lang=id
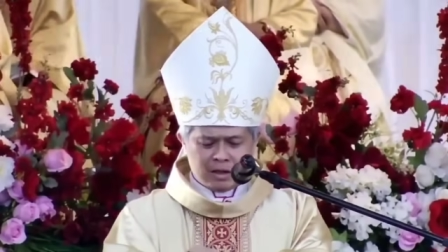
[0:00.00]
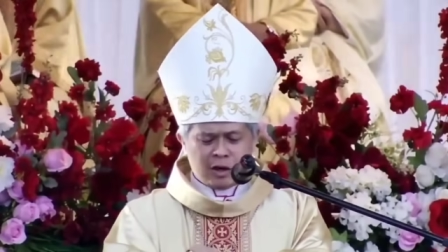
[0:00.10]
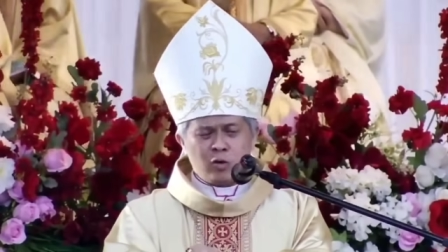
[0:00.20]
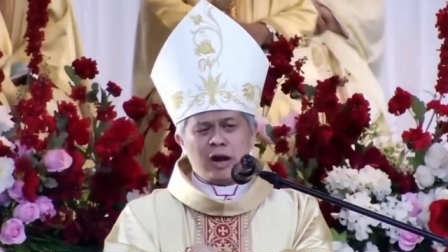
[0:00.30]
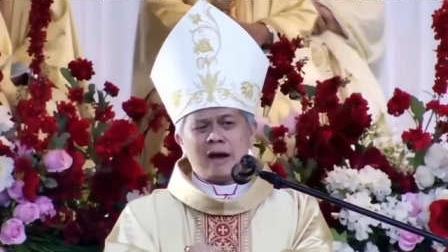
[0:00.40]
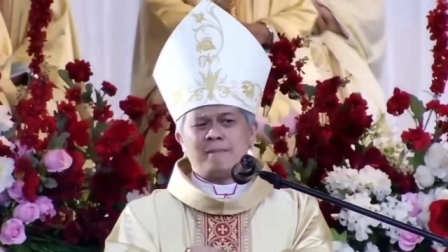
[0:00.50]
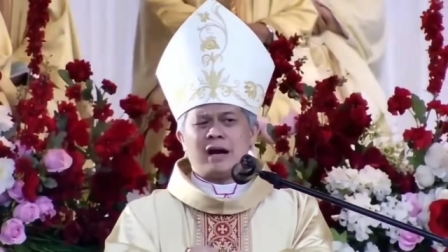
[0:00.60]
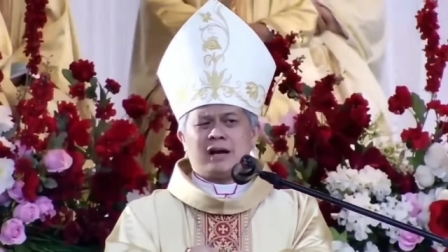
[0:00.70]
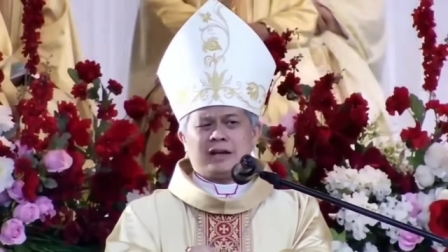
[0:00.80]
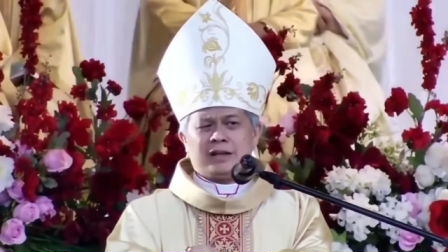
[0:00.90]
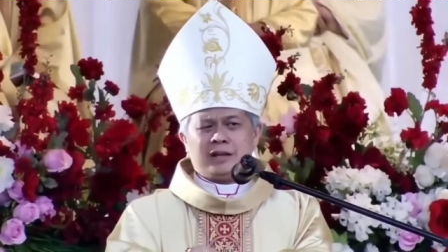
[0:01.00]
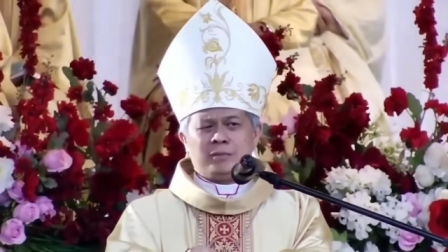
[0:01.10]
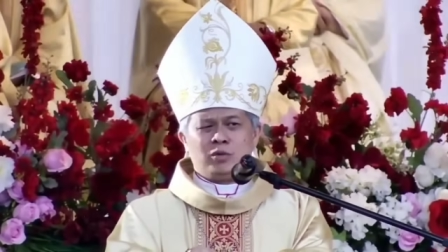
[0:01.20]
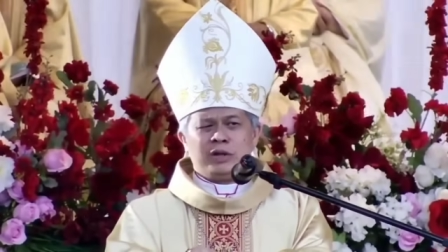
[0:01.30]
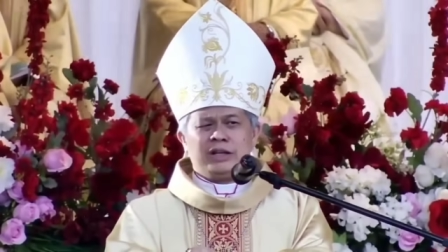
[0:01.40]
Lalu lama
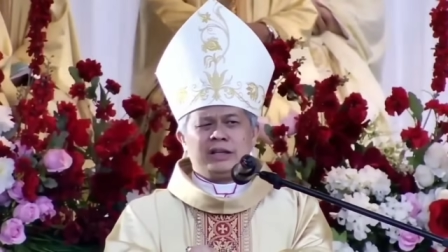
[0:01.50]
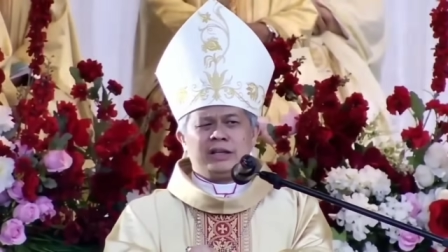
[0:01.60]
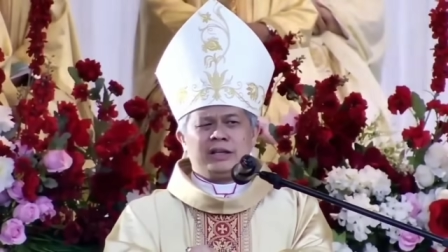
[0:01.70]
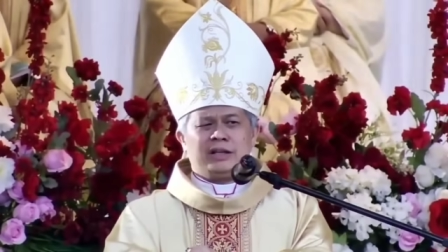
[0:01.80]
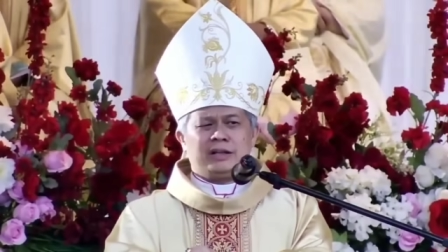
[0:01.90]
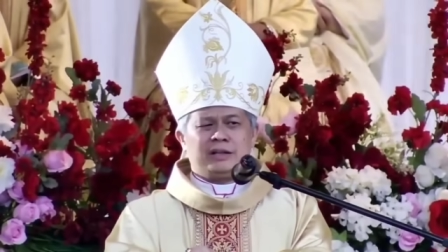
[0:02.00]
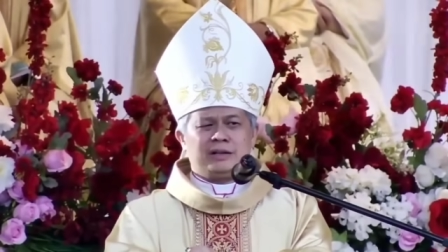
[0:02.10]
ibu ini